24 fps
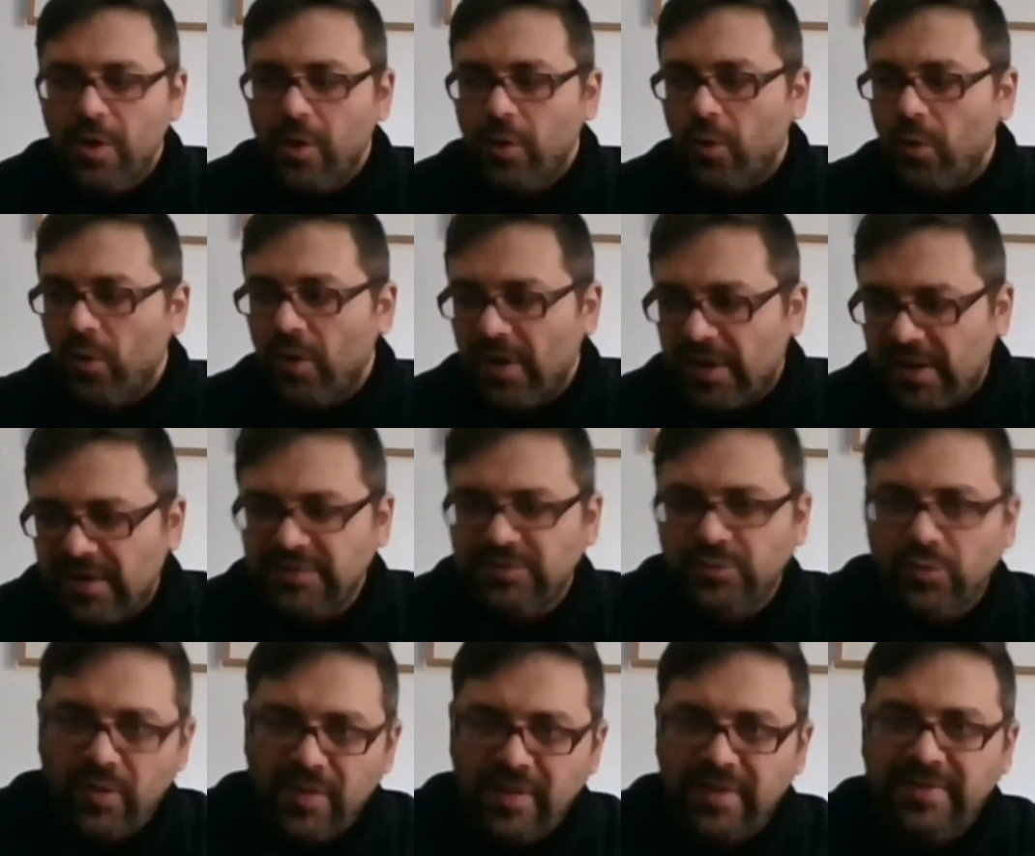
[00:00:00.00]
con el
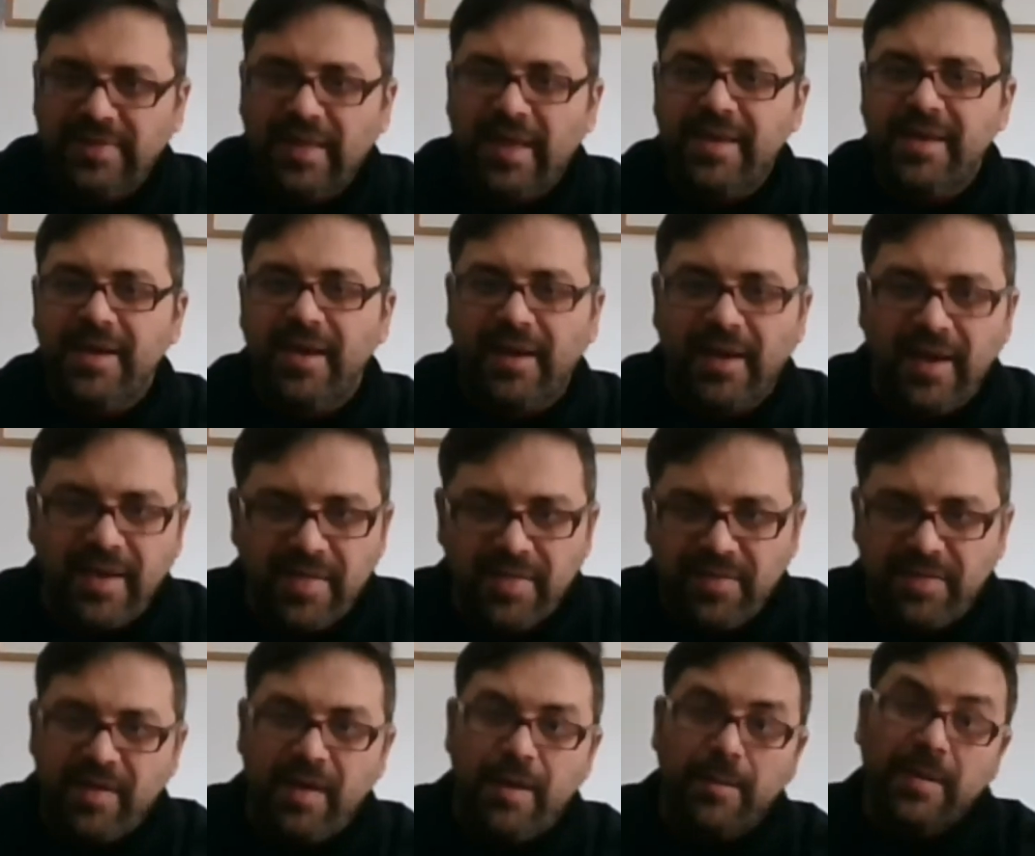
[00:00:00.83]
resto de detalle que hay
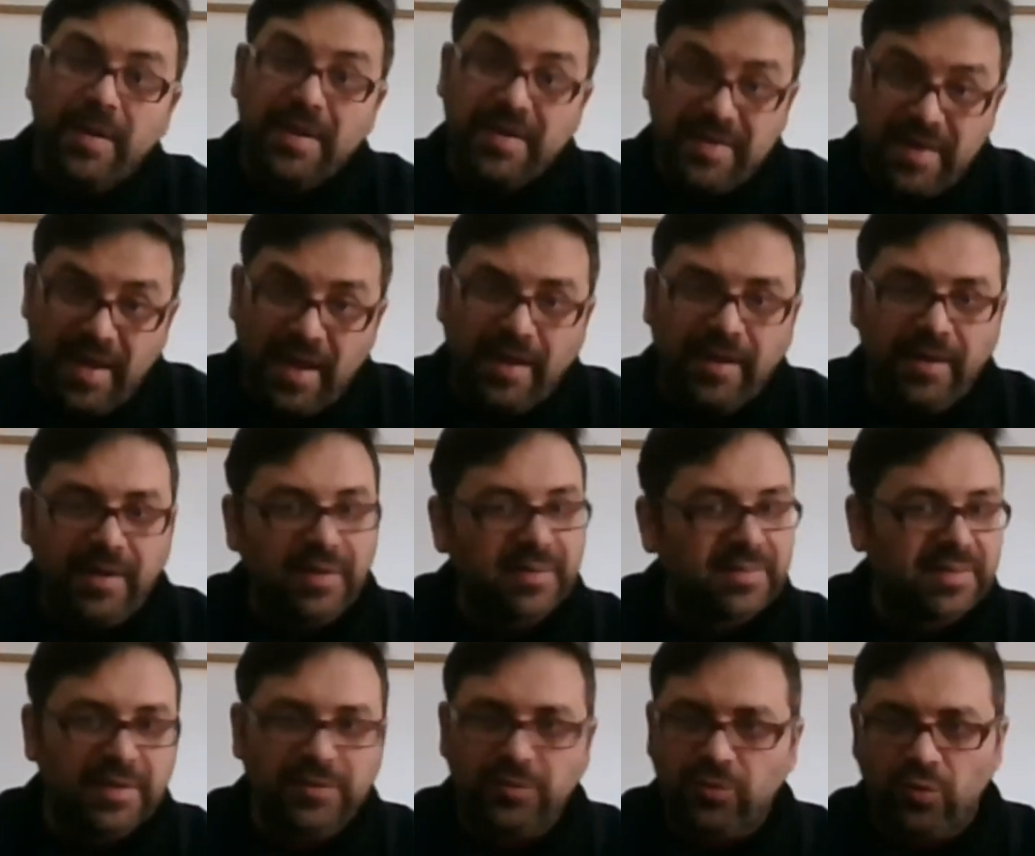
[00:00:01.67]
en CDB Engine, que
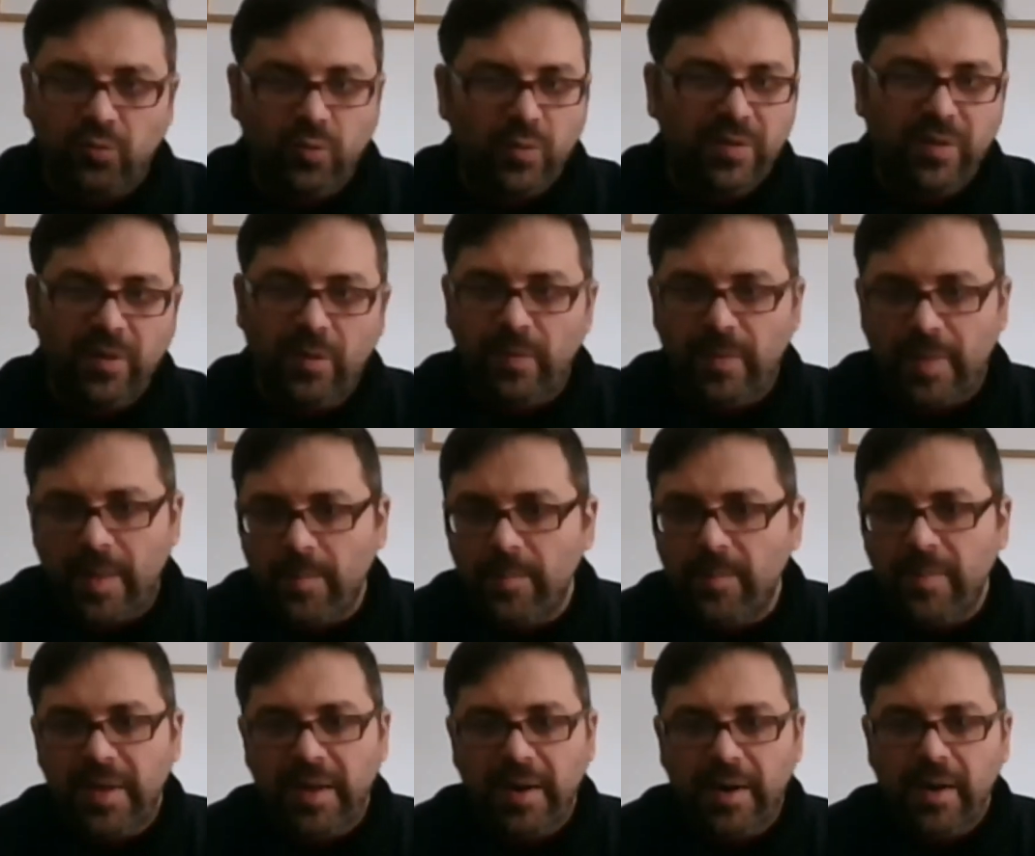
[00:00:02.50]
Sector Wizard
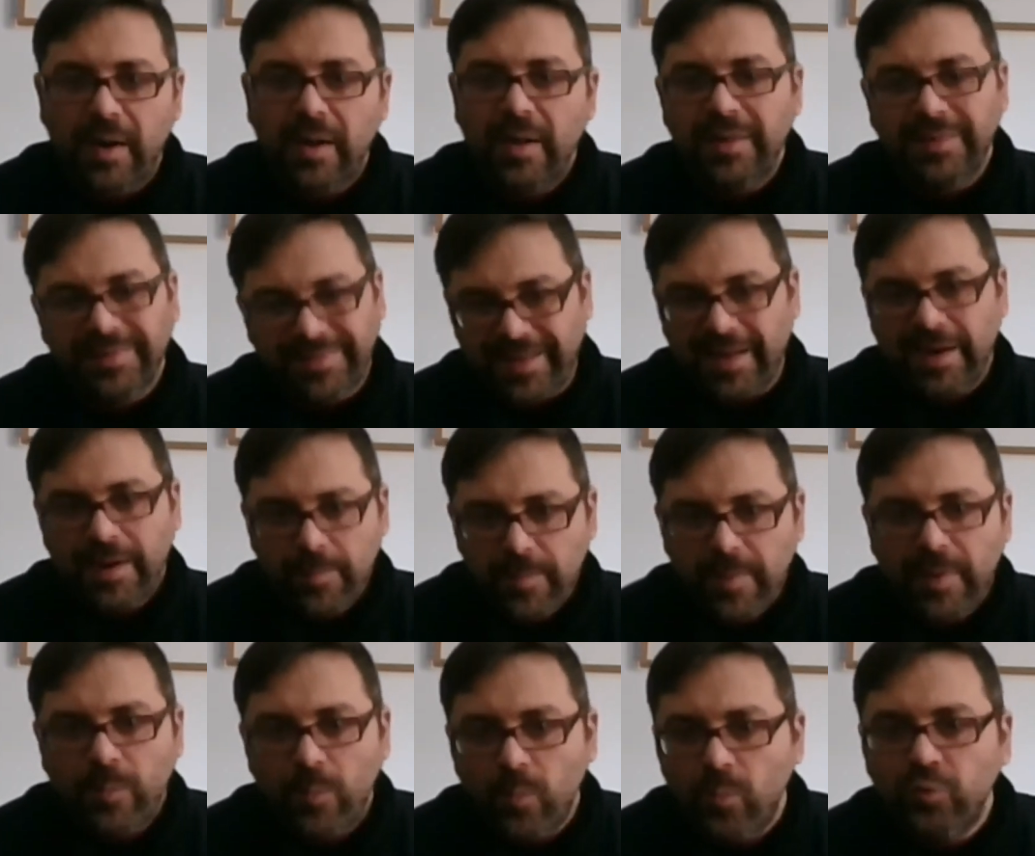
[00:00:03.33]
Number tiene
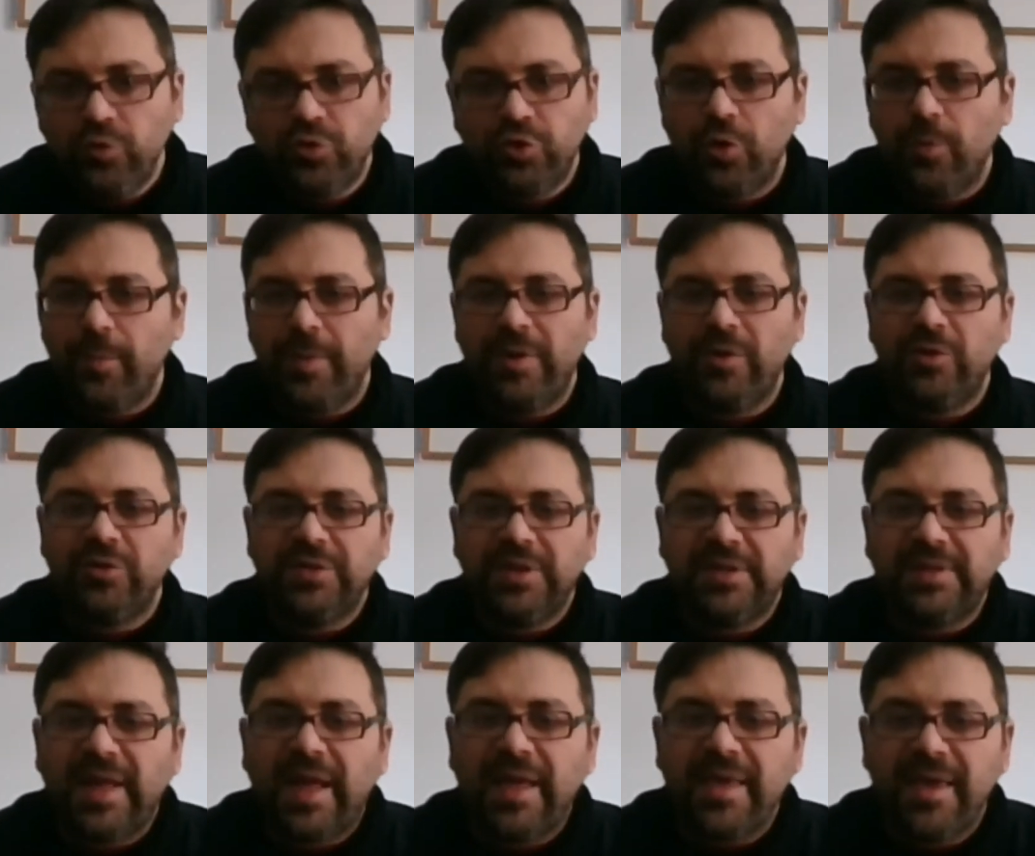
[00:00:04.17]
mucho menos
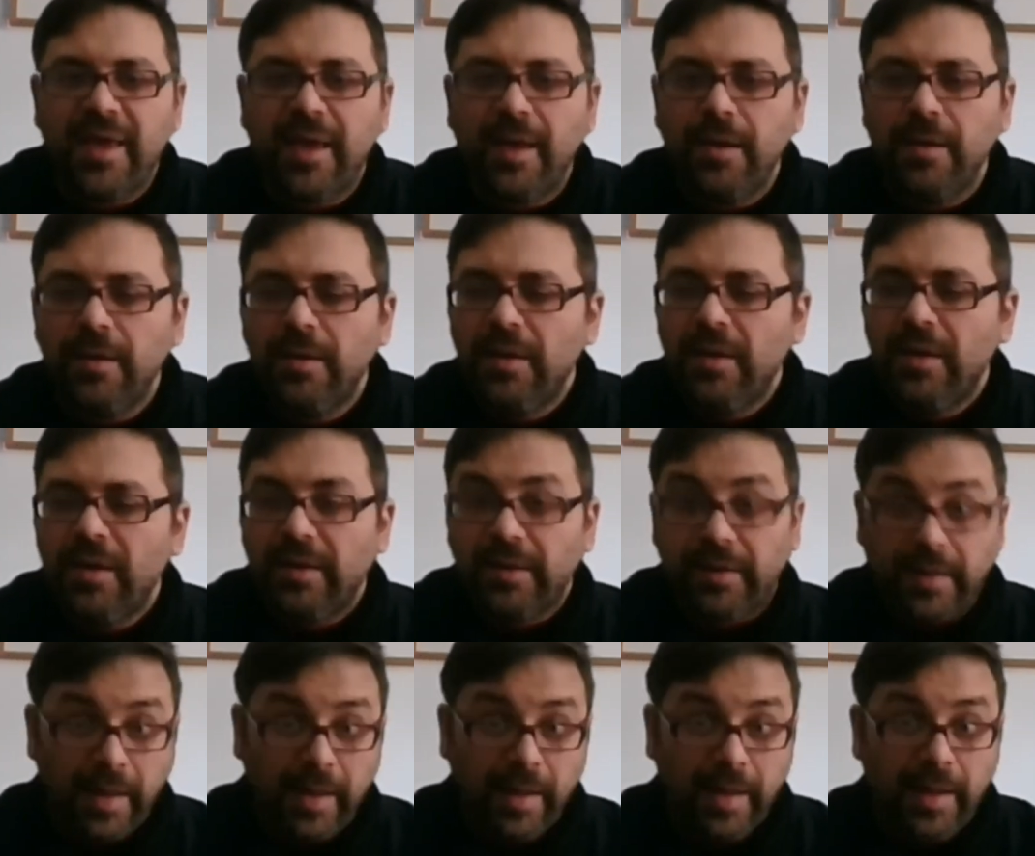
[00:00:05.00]
detalle
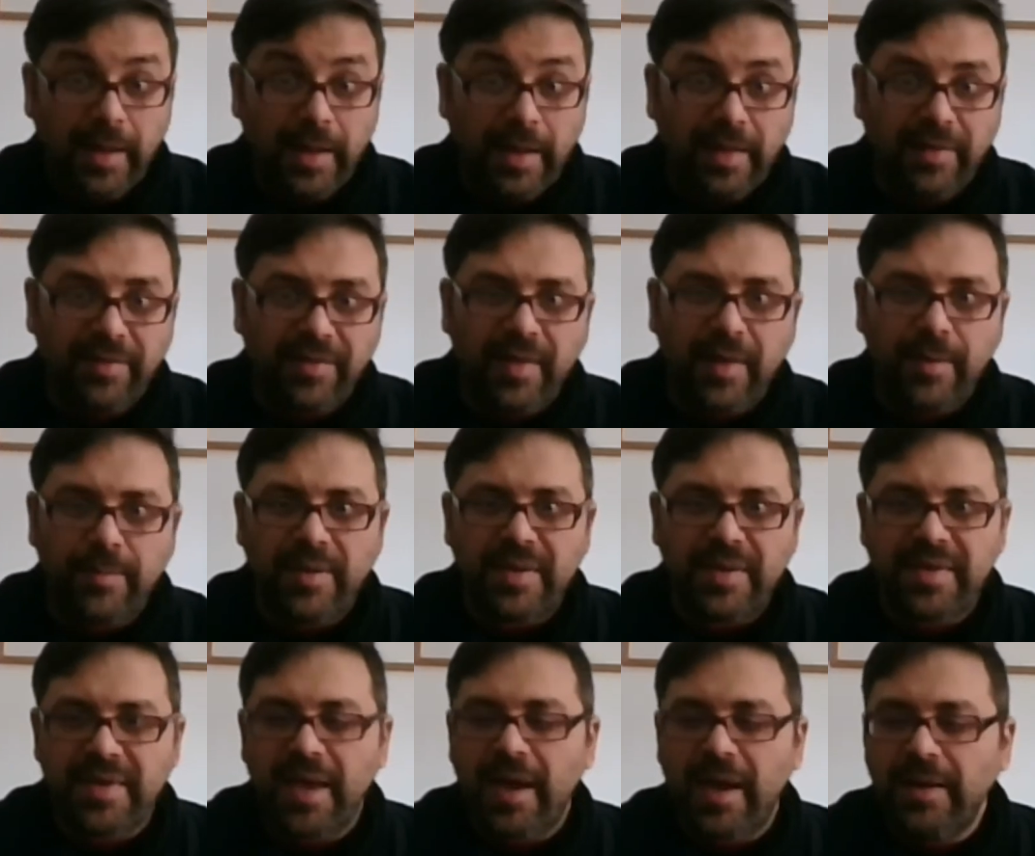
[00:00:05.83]
que CDB
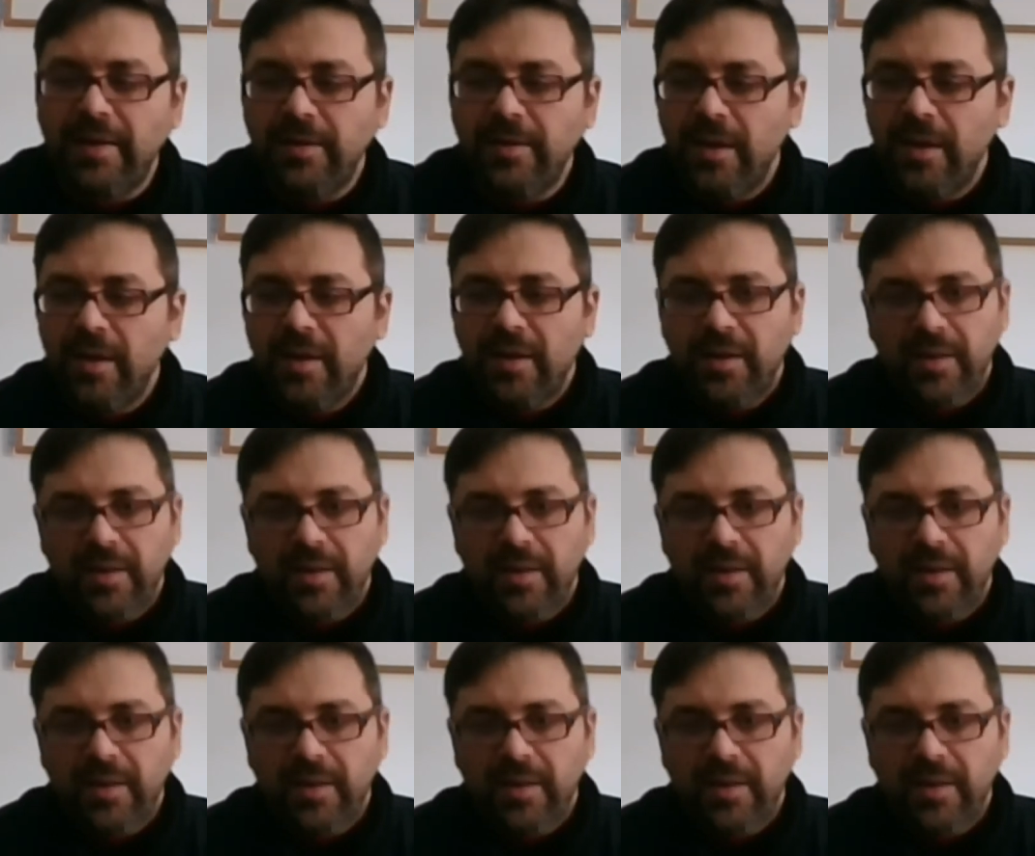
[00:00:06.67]
Engine,